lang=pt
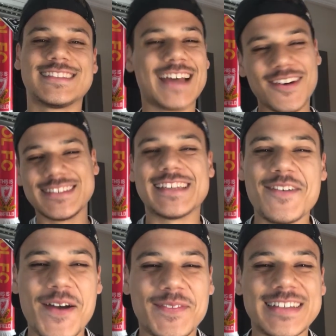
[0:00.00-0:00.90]
Salve,
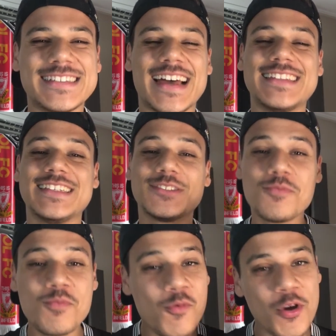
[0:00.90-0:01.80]
salve rapaziada, sejam
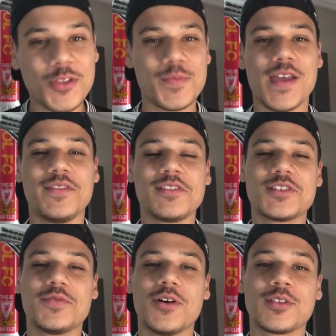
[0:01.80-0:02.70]
muito bem-vindos de
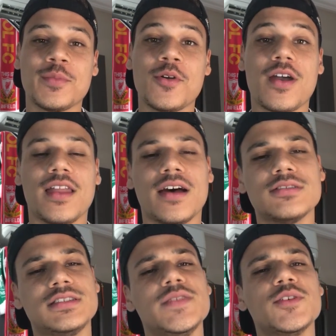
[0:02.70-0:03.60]
volta ao meu canal.
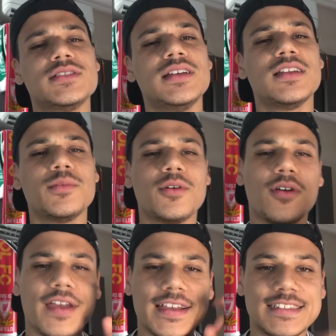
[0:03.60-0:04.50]
Se você ainda não me
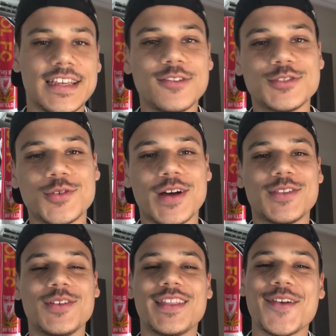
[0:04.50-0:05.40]
conhece, eu sou o
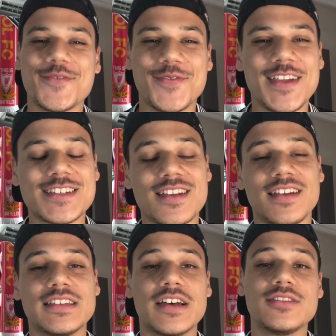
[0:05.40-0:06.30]
Arthur, tenho
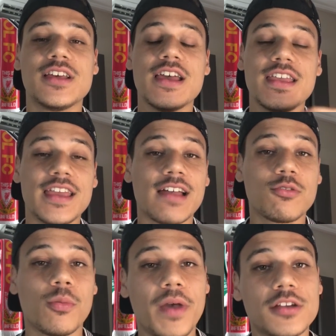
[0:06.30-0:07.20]
23 anos e
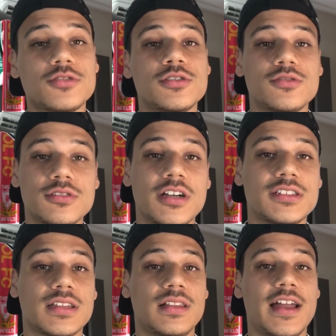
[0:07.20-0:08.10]
atualmente sou estudante
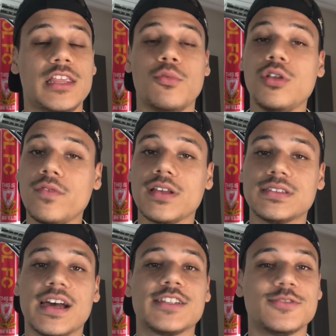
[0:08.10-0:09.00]
de atleta em uma
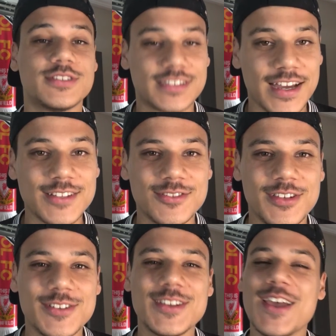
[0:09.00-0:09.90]
universidade nos Estados
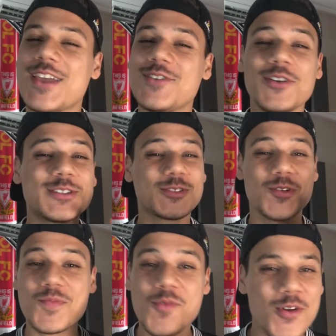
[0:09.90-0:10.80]
Unidos. E hoje eu
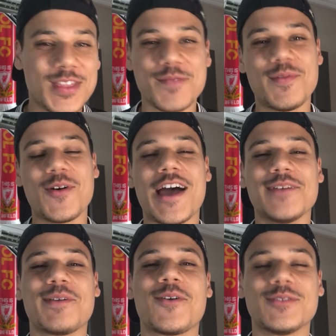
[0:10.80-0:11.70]
estou muito
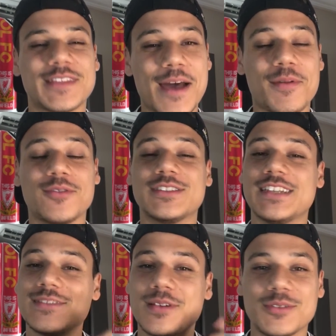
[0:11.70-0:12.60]
empolgado para contar para
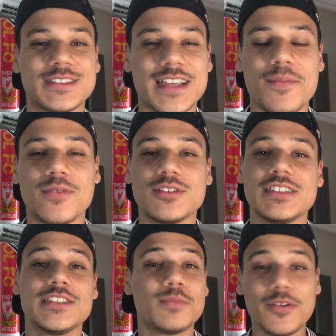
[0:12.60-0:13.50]
vocês, para mostrar para
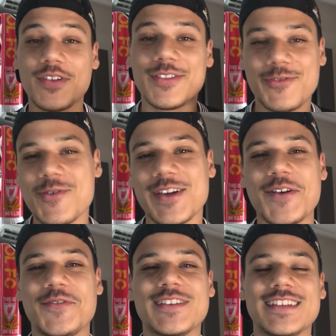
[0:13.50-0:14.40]
vocês uma aventura que
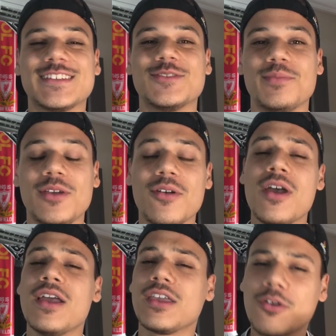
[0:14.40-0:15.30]
eu fiz nesse domingo,
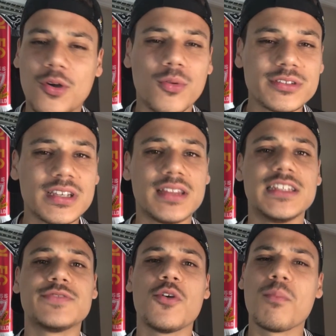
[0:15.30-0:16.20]
que com
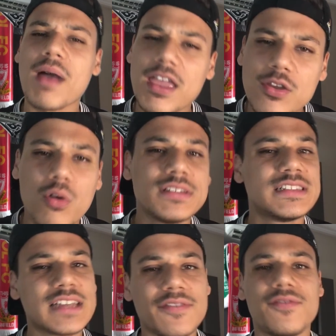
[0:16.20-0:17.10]
certeza foi o maior
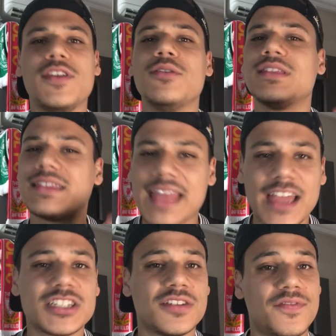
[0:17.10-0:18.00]
desafio e
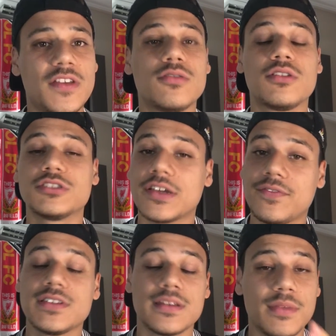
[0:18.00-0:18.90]
teste físico que eu já
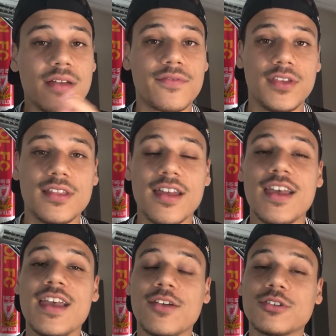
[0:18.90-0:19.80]
fiz na minha vida.
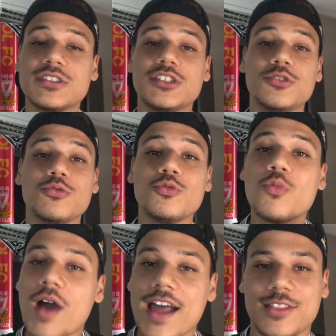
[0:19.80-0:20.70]
Consistiu no
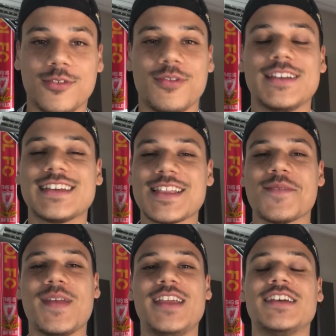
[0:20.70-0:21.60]
duatlon,
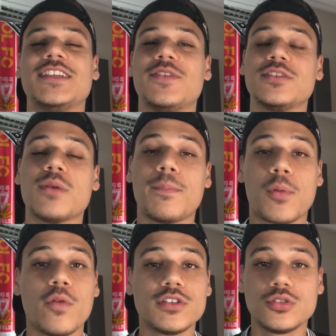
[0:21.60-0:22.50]
exatamente. A gente fez uma
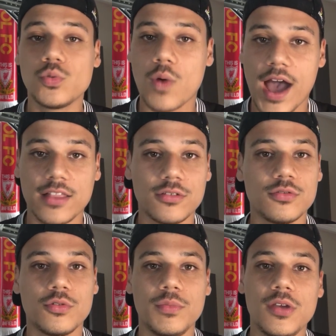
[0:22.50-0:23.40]
prova de duatlon
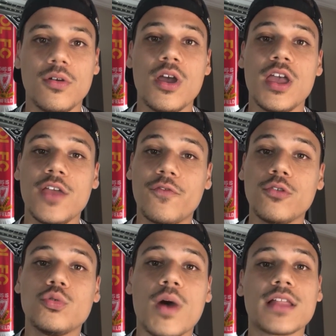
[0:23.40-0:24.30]
no domingo e foi
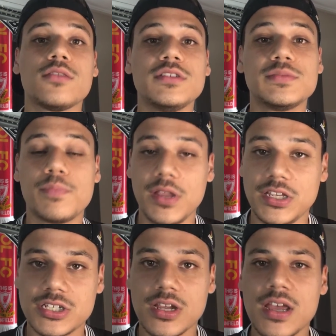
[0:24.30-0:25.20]
o duatlon
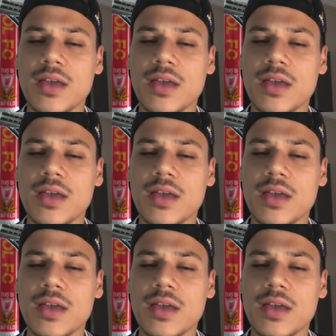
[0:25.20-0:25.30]
sprint.